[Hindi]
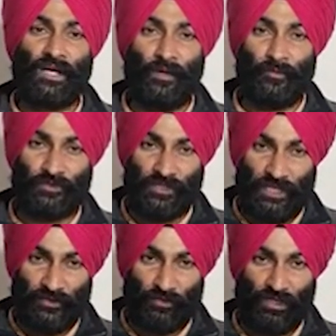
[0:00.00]
हम उस
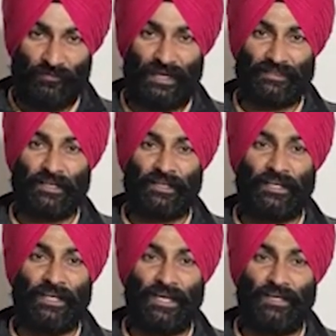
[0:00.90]
डीएसओ की बात कर
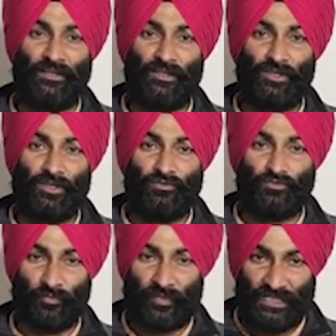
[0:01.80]
रहे हैं
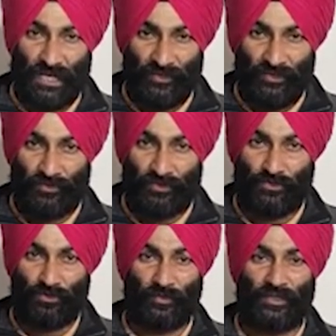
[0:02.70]
जो पंजाबी
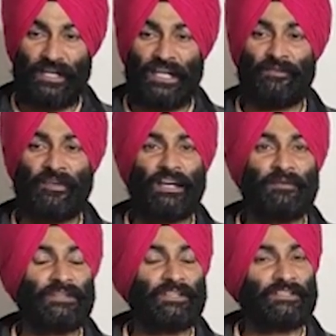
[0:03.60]
यूनिवर्सिटी और पटियाला में
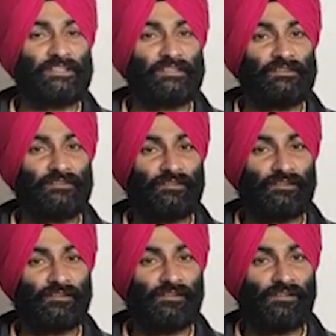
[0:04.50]
काम करती है
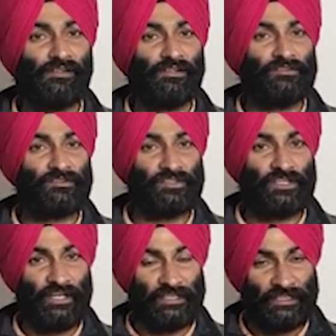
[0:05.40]

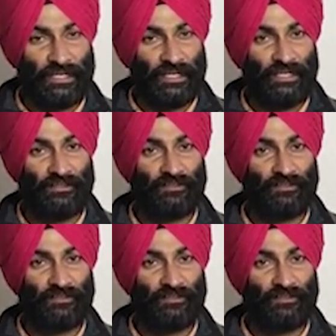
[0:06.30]
जिसके नेता ने